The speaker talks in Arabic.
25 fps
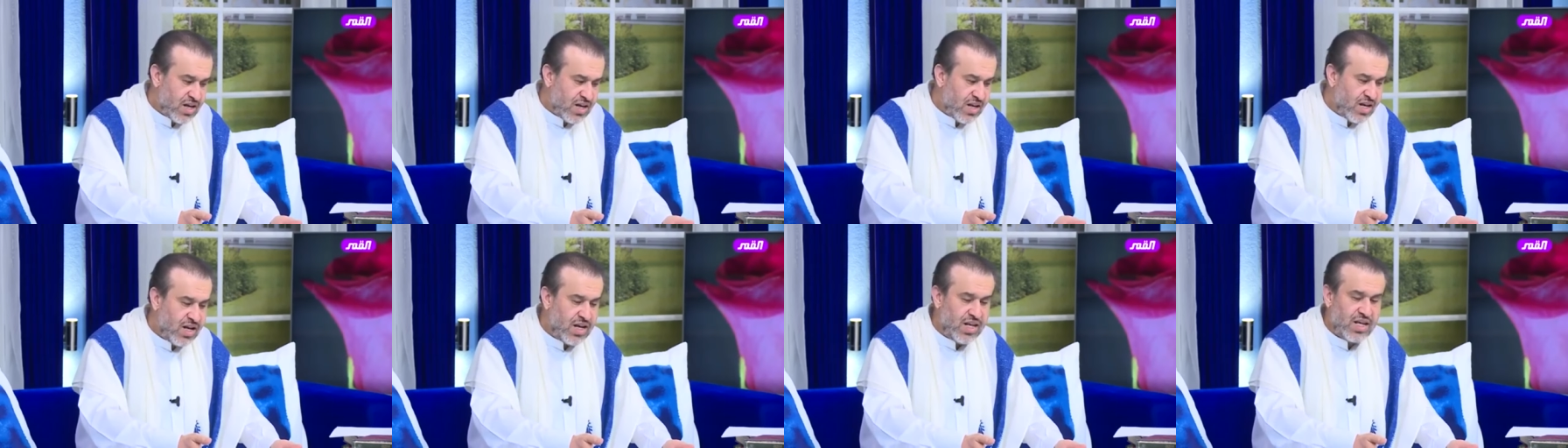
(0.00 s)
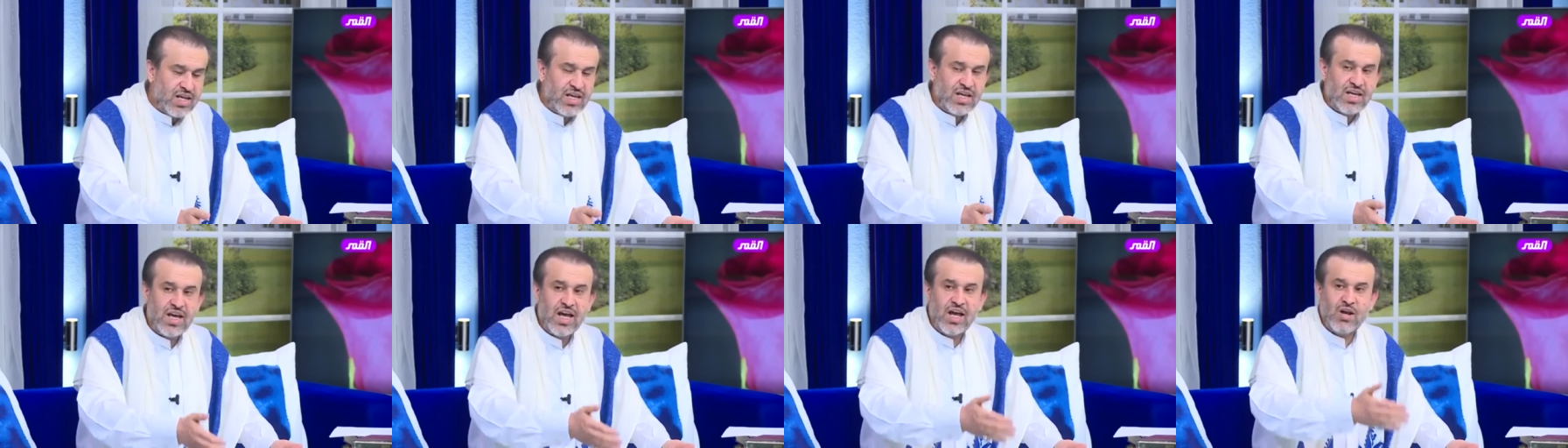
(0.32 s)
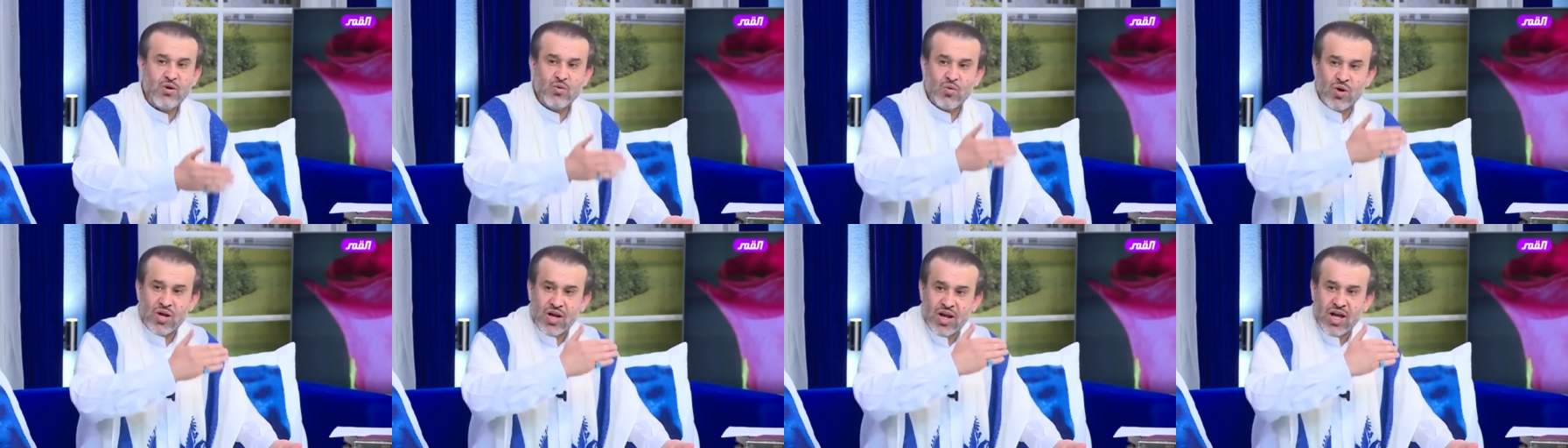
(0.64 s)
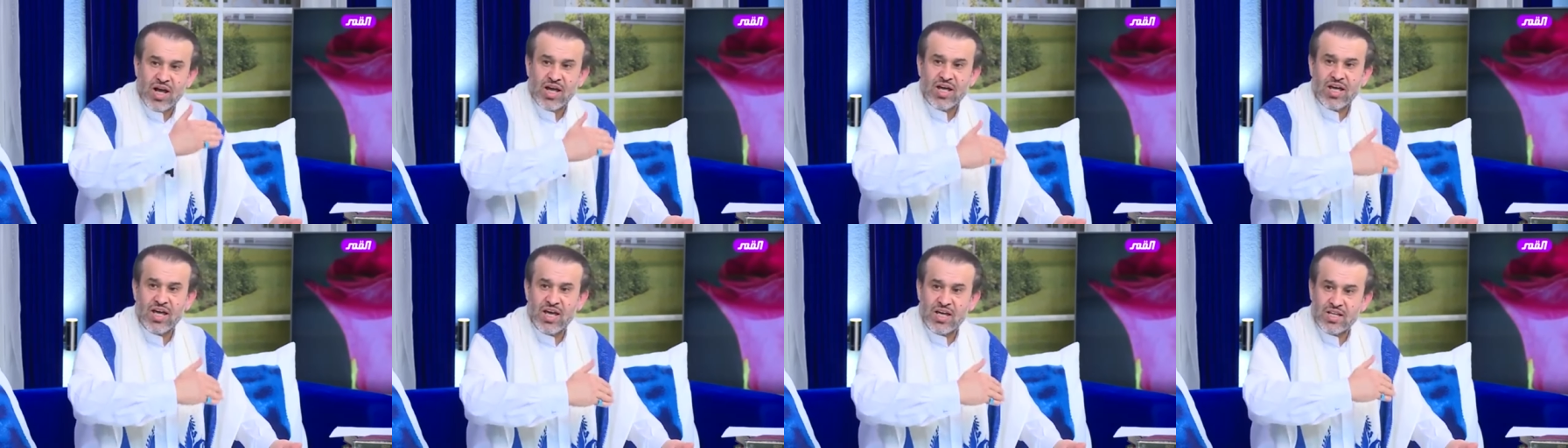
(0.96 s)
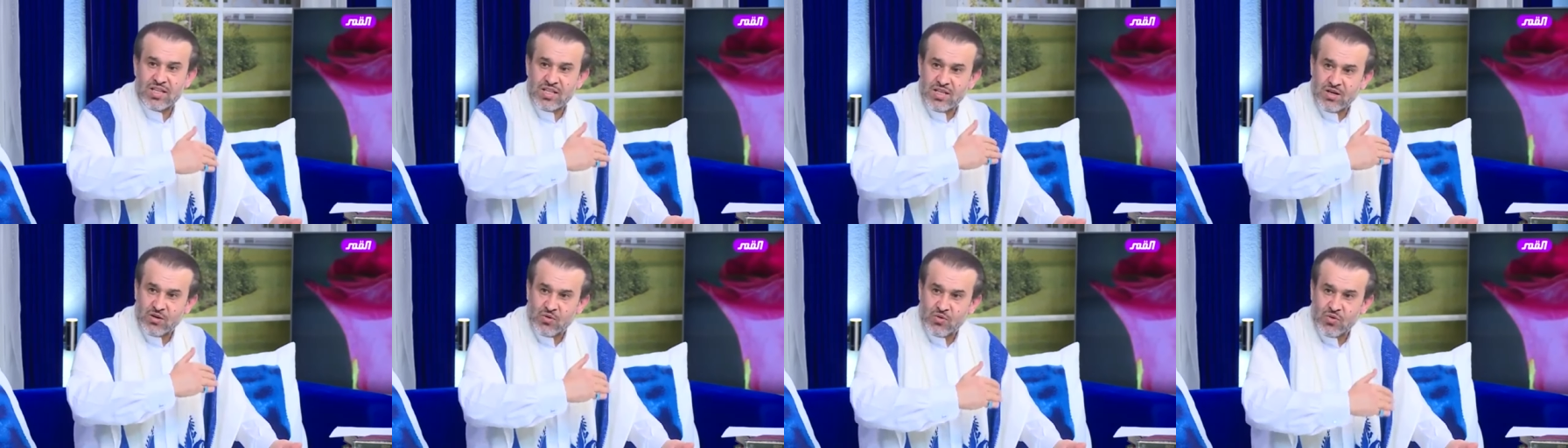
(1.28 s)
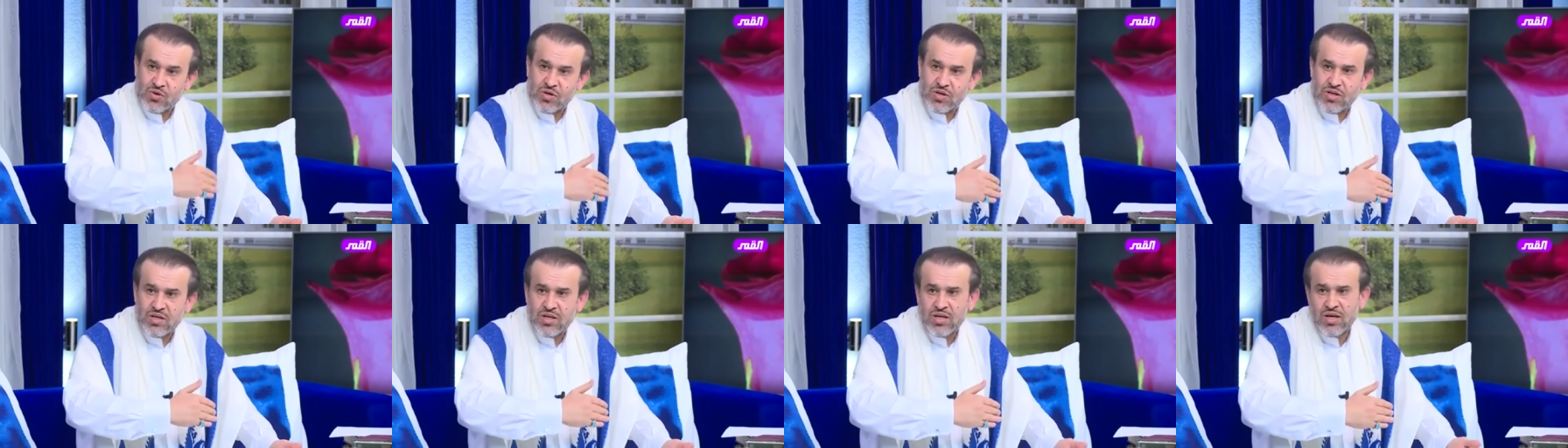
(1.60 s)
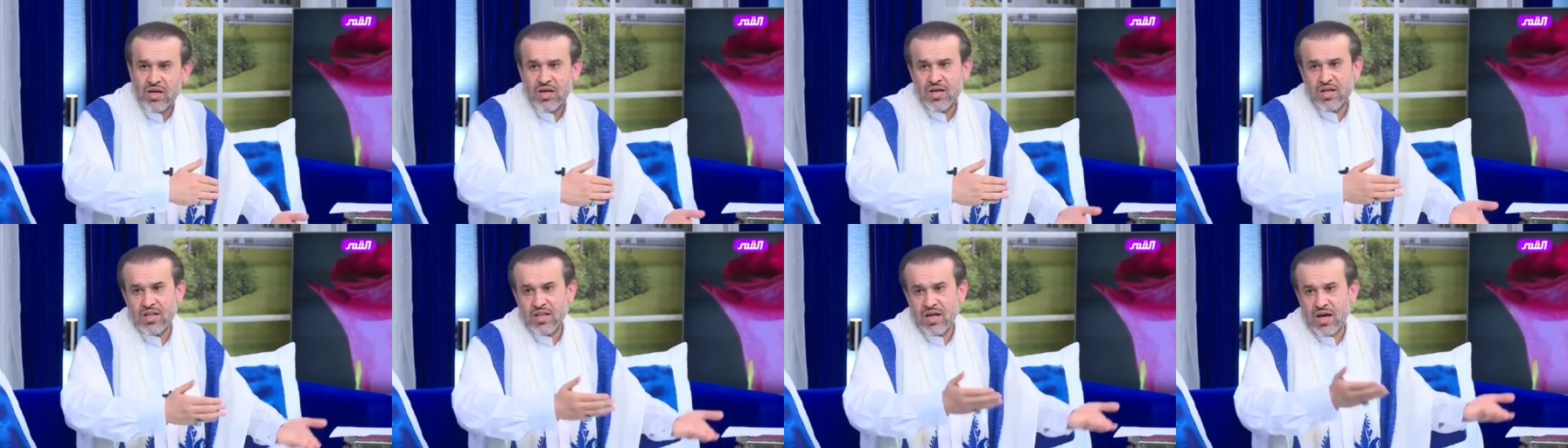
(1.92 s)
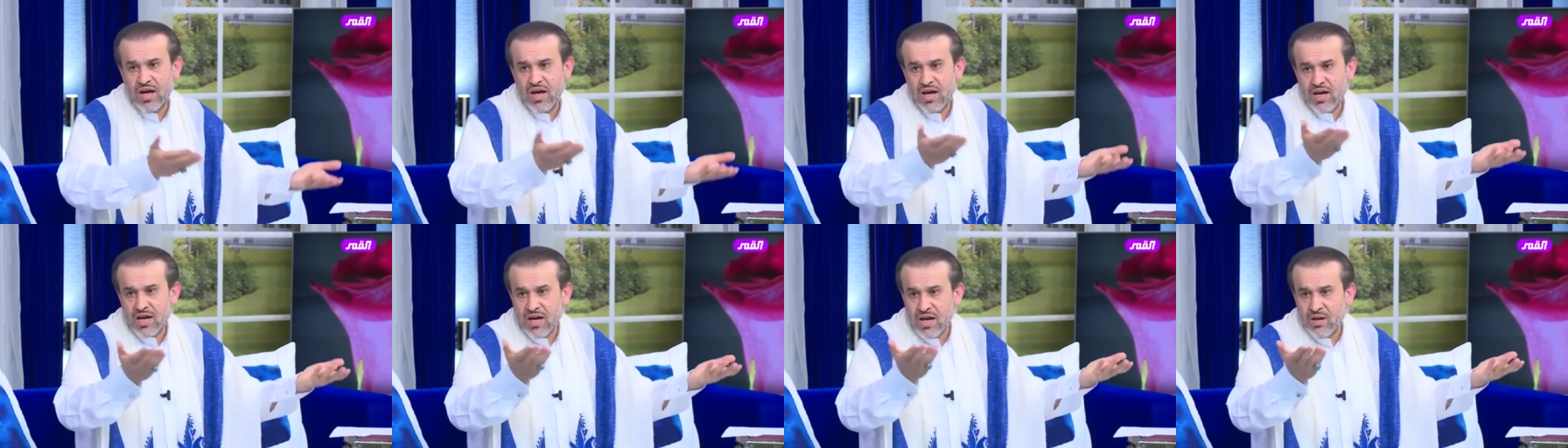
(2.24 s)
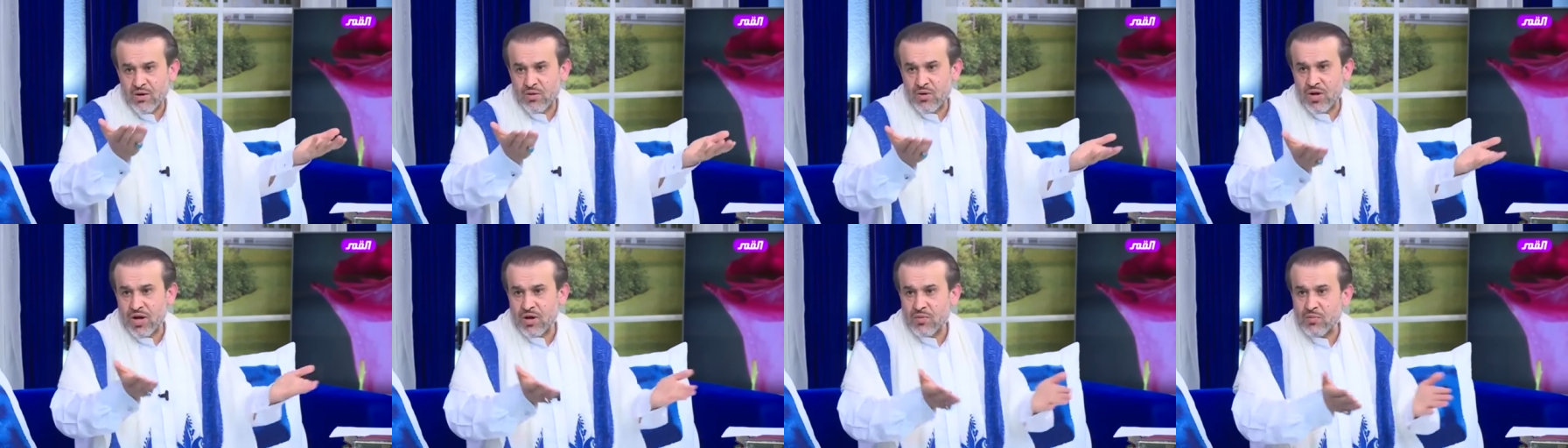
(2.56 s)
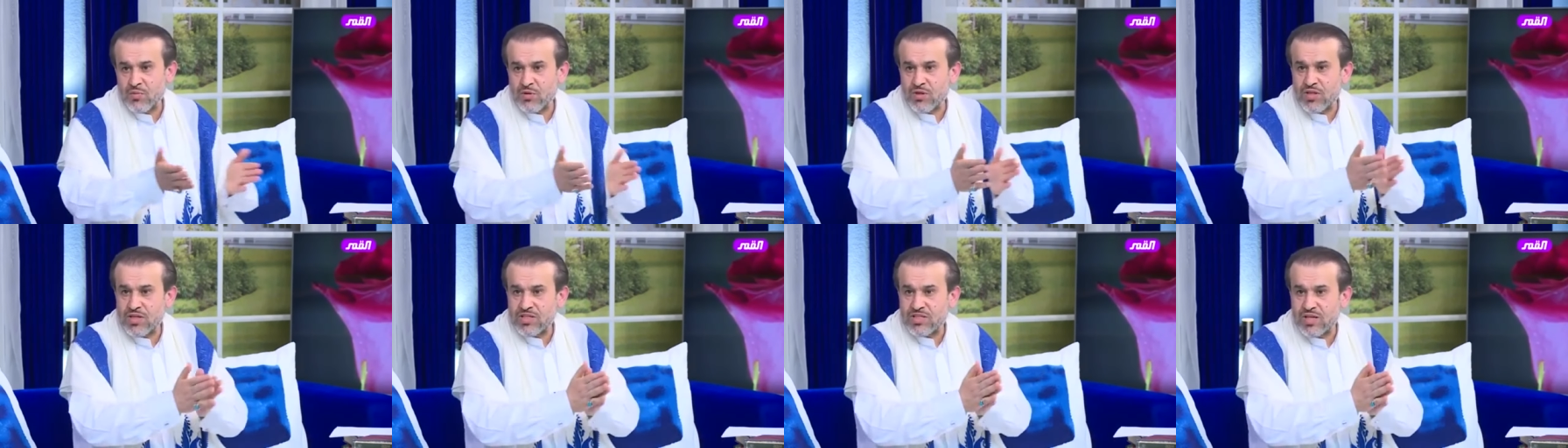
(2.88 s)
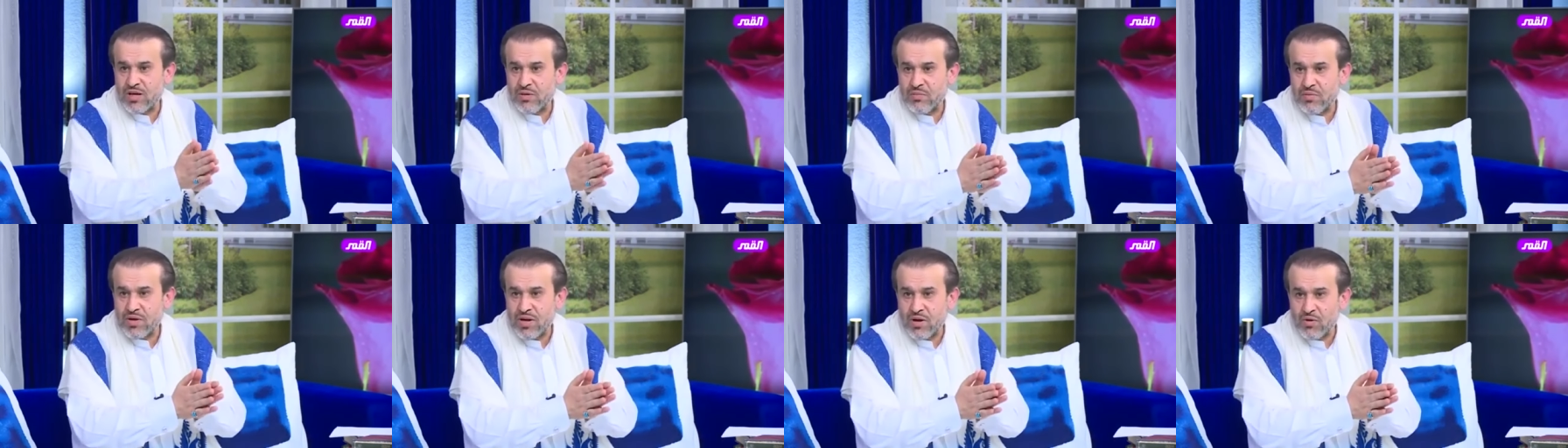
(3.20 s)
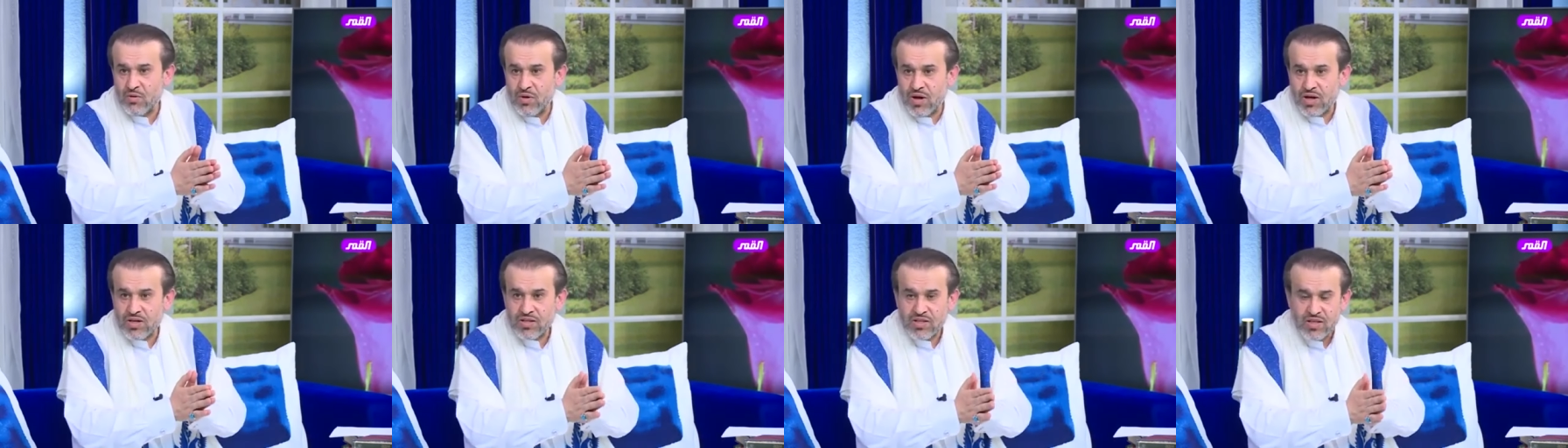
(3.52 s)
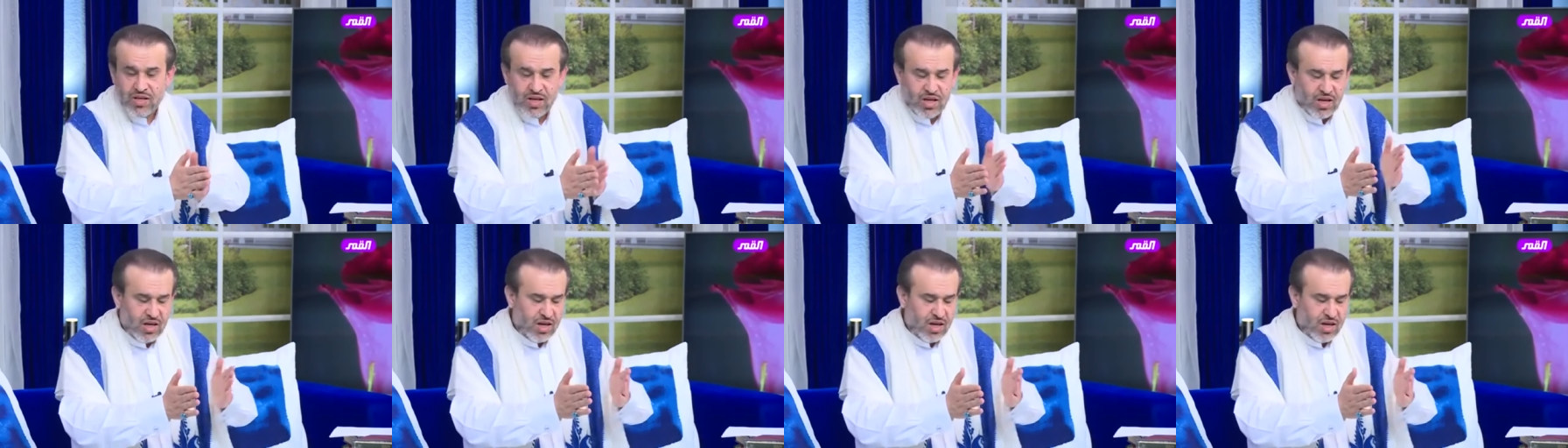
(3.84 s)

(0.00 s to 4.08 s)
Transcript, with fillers: للولايه التكوينيه اذا كان هناك متسع من الوقت